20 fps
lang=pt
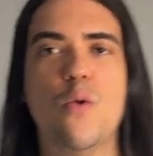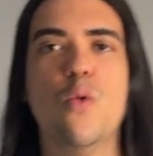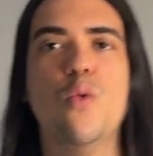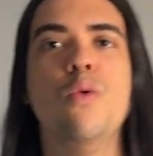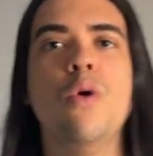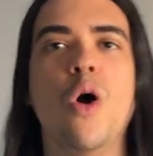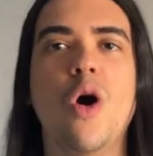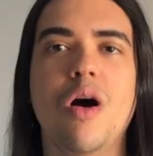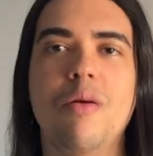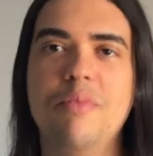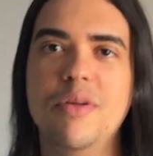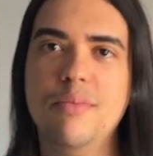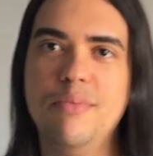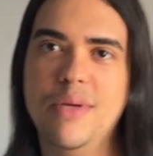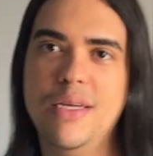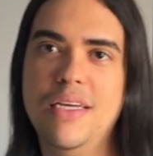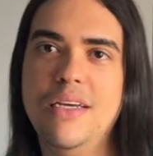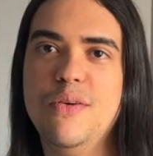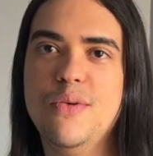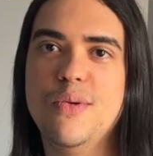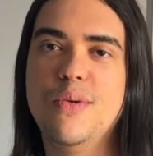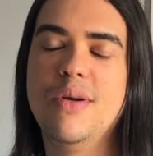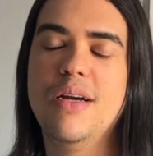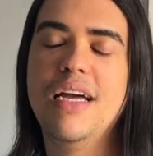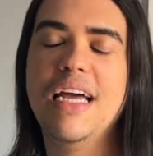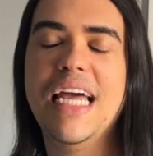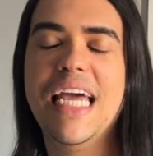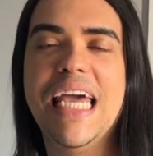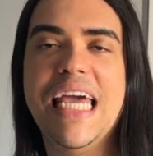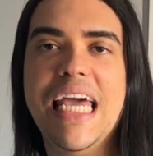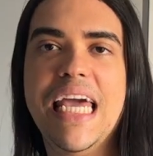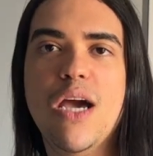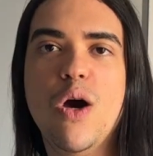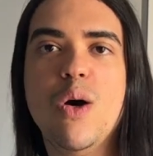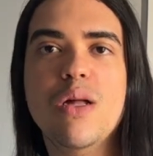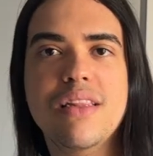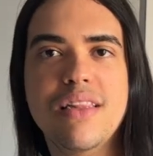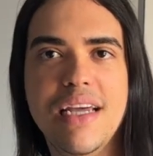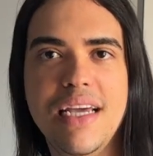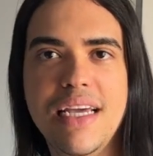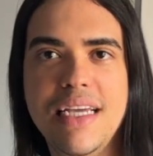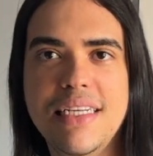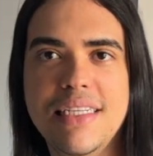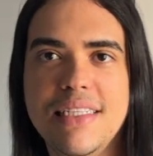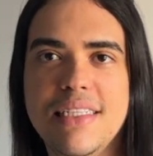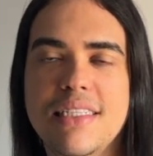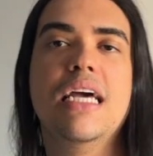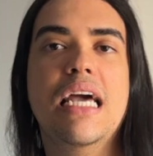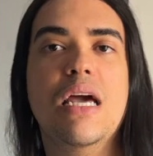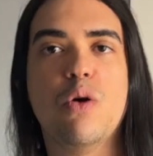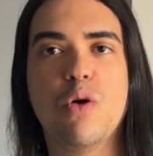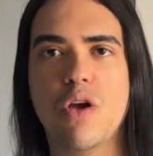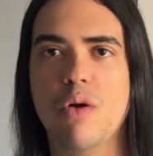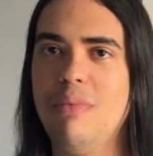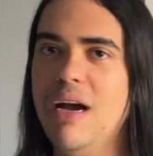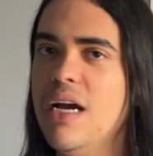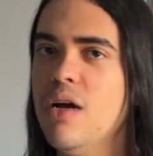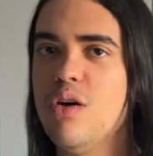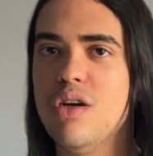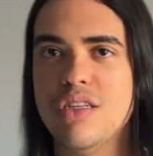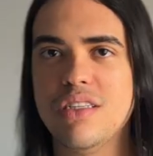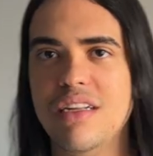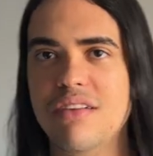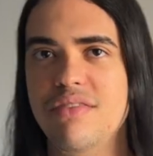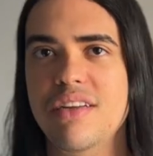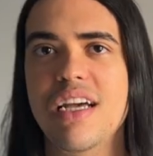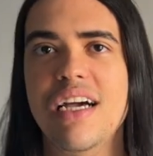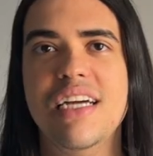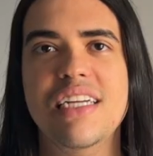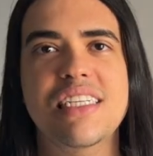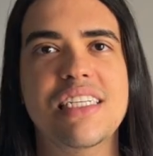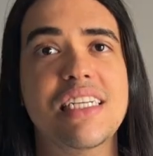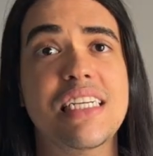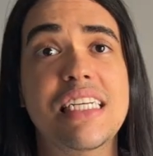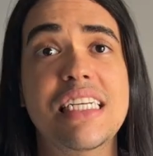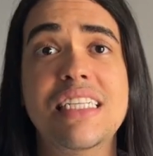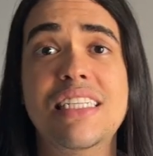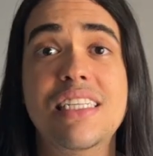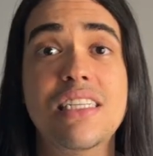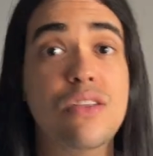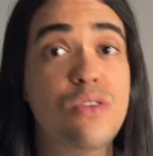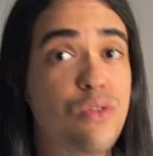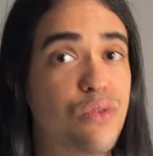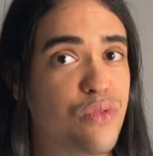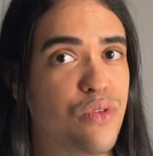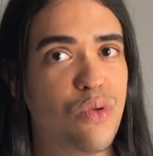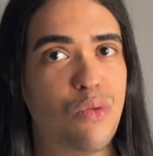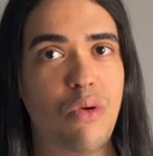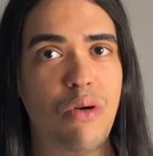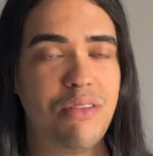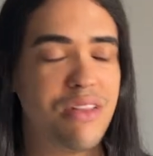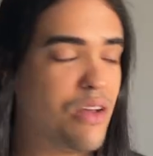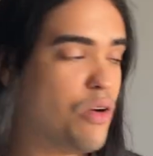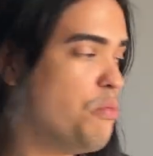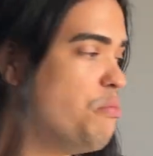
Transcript: um hobby meu é hotéis. É o que eu mais gosto da viagem. E se não for um hotel